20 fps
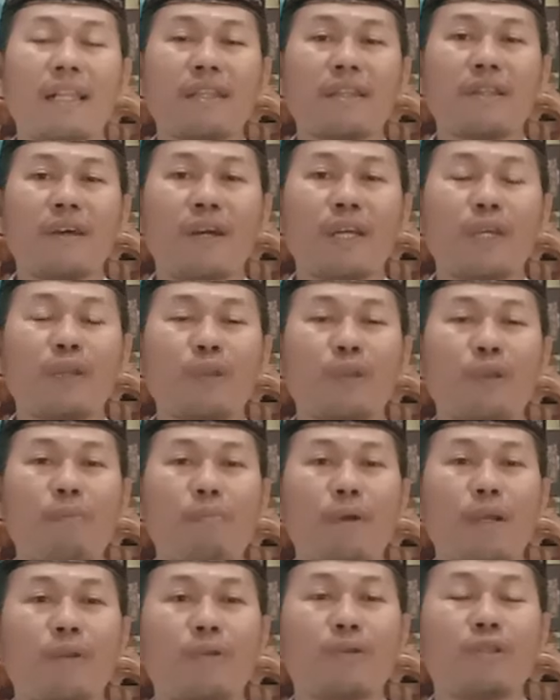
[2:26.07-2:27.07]
Allah itu
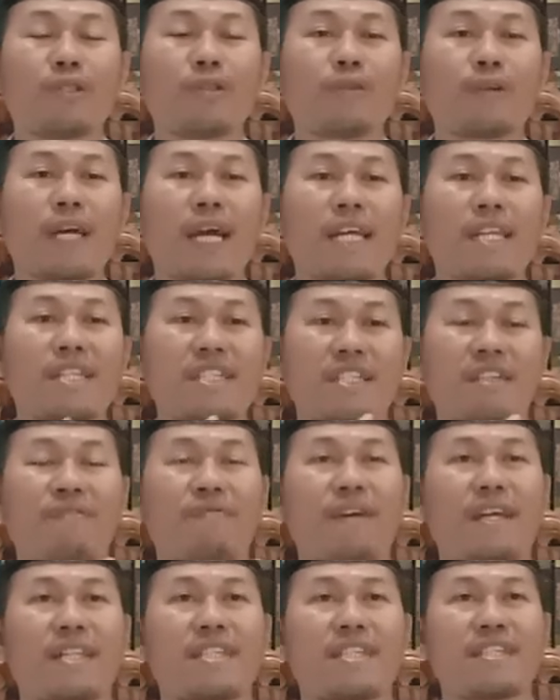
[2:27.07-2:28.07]
menunjukkan
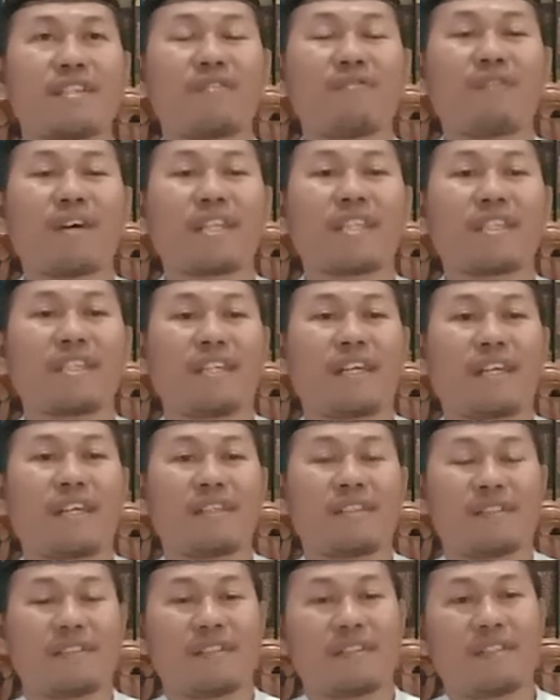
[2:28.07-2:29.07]

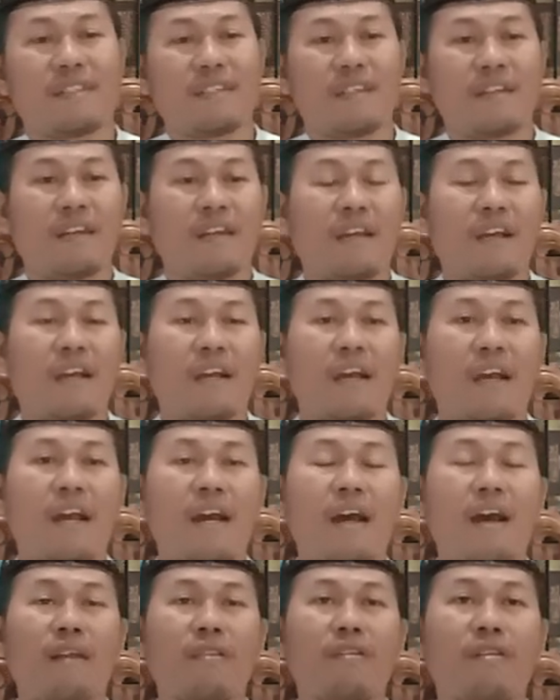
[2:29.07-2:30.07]
sifat-sifatnya
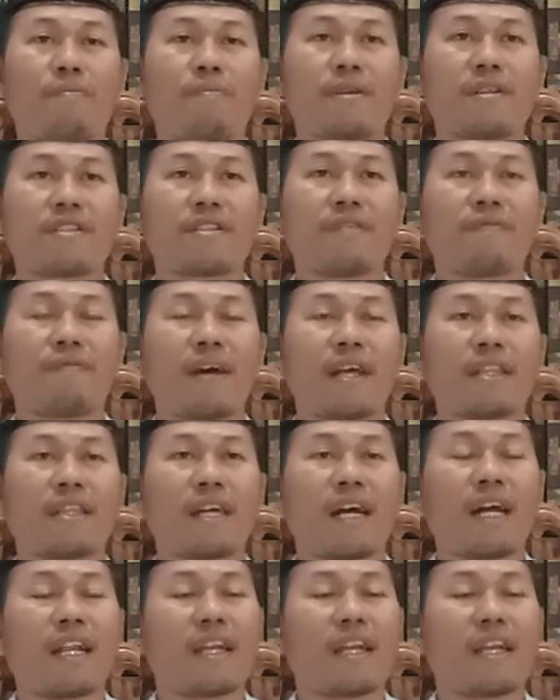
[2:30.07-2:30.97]
Allah bersifat